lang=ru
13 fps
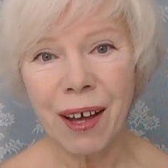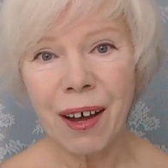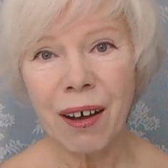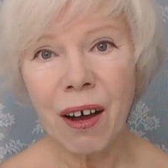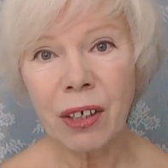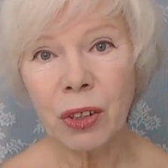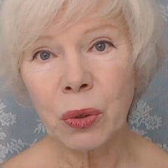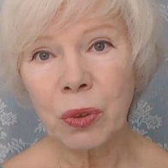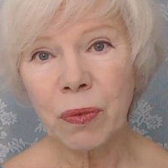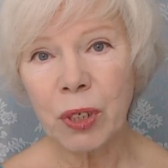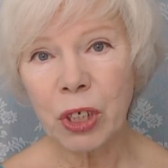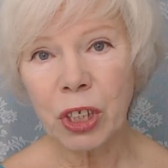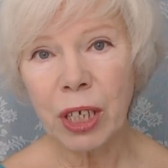Как-то
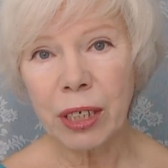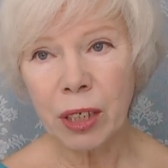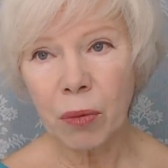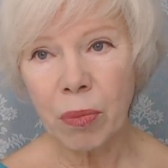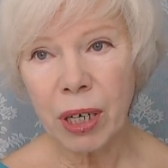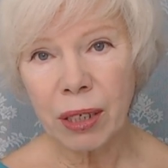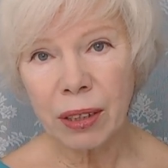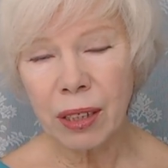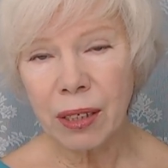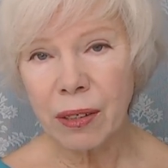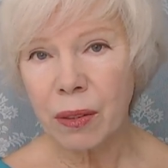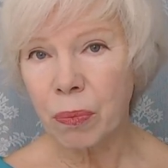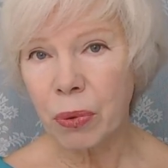утверждать
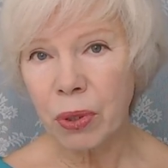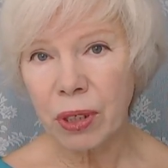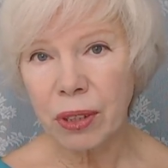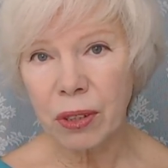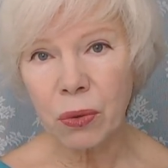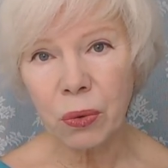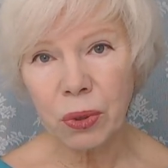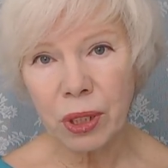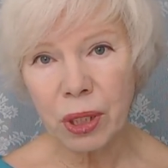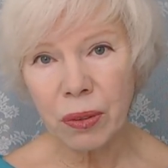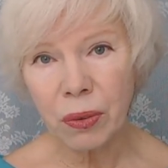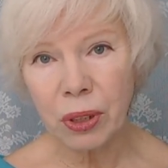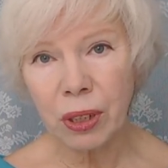обратное, спорить,
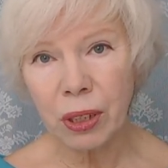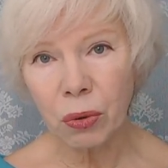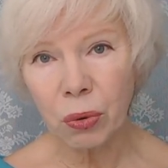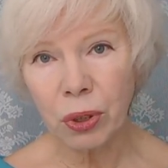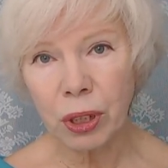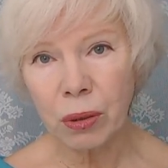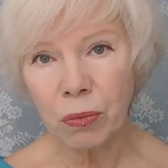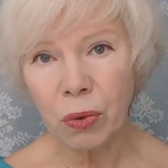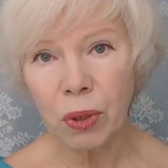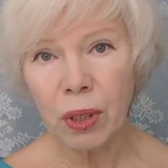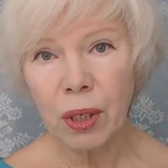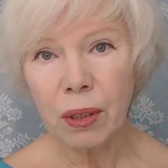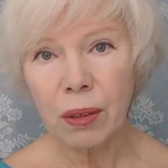дискутировать на эту тему.
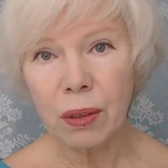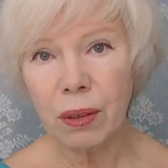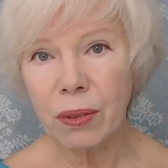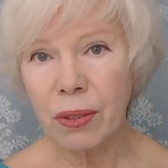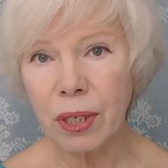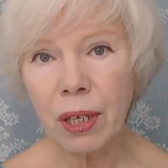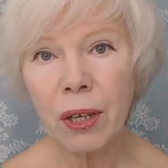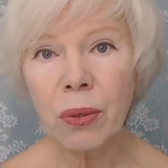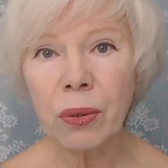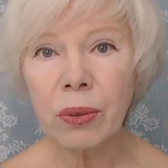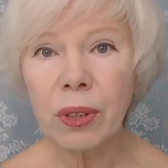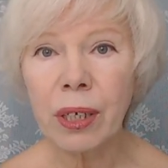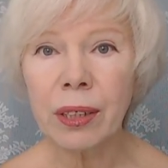Э, целью
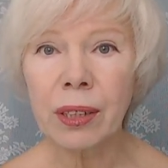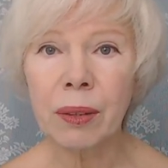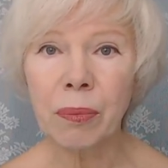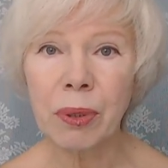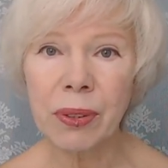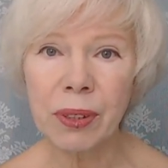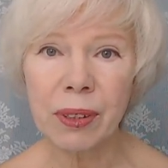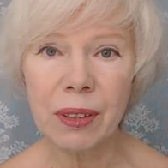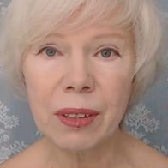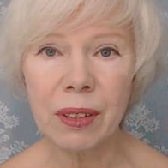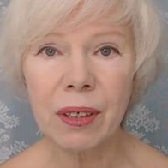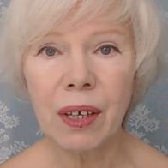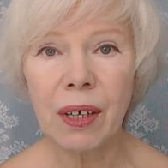данной
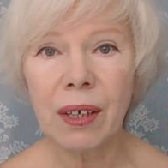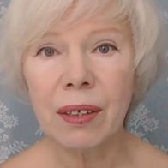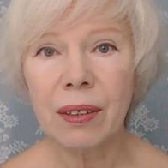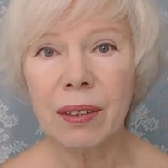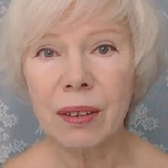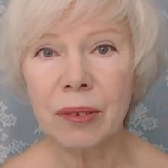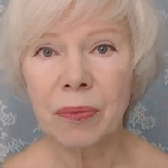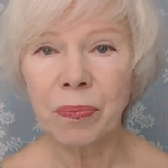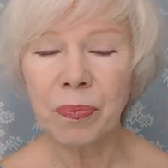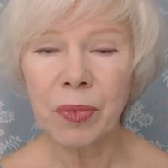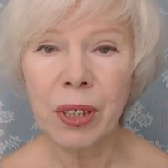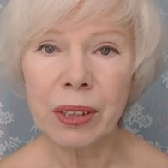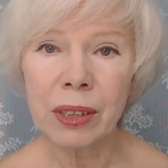беседы, э,
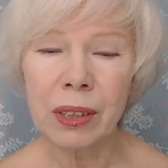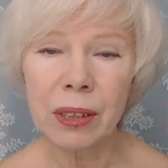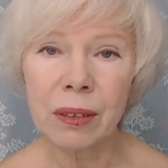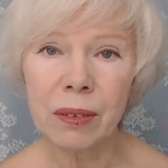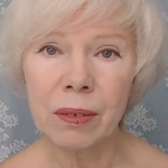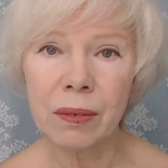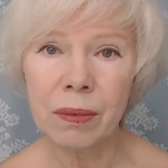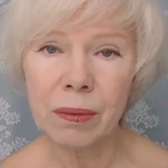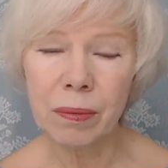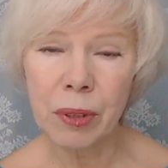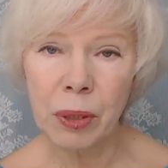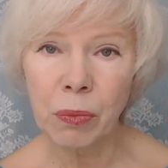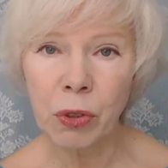данной э,
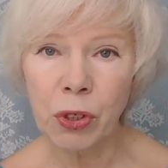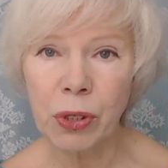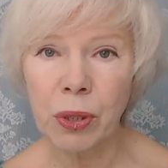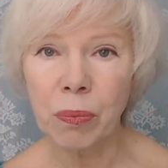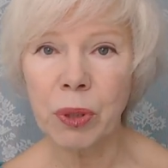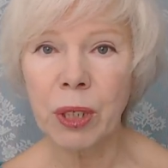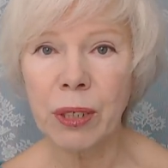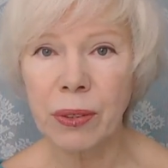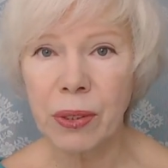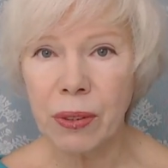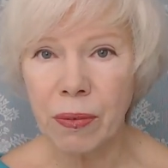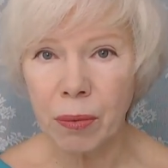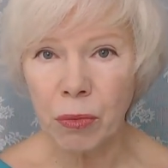возможности поделиться
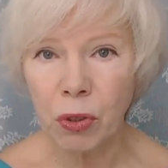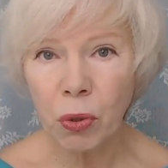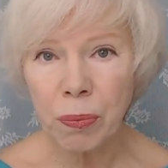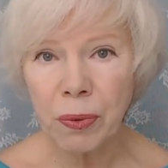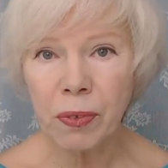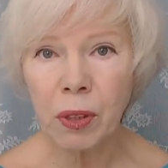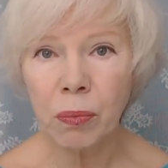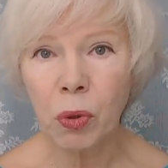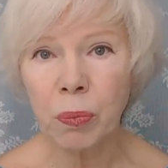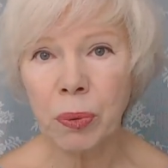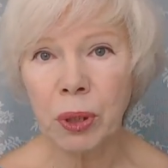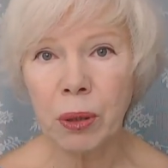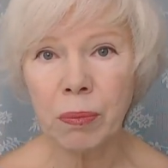с вами собственным
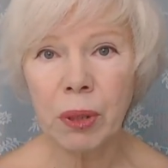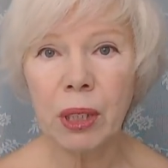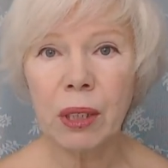опытом